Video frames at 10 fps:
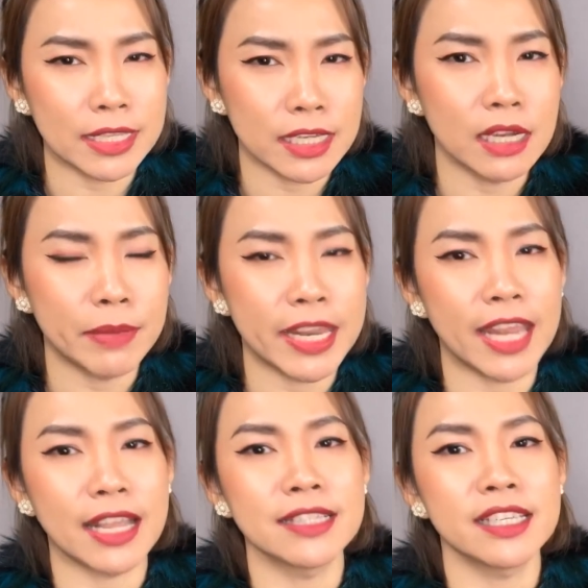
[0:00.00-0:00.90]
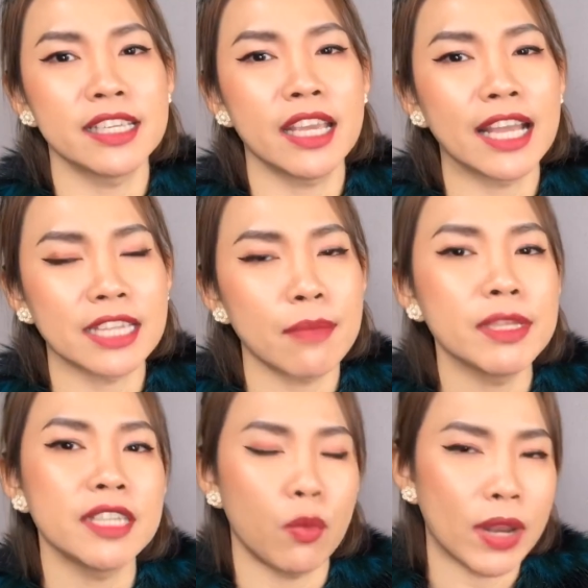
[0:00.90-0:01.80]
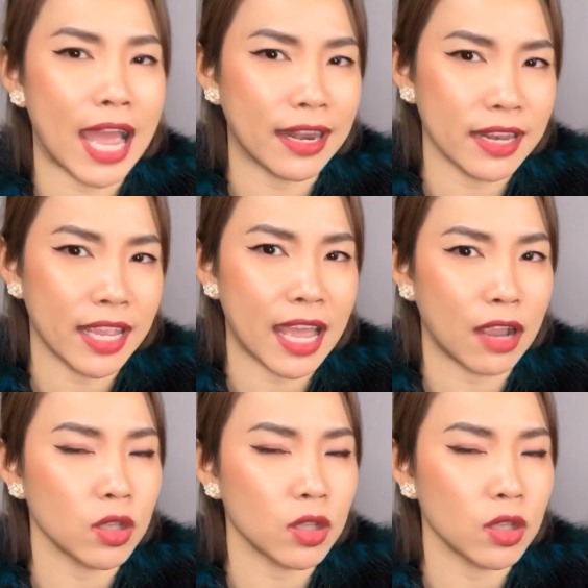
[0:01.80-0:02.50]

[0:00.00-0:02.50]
เจอไปเดทกันจริงๆค่ะจะได้ไม่เสียเวลานั่นเองค่ะ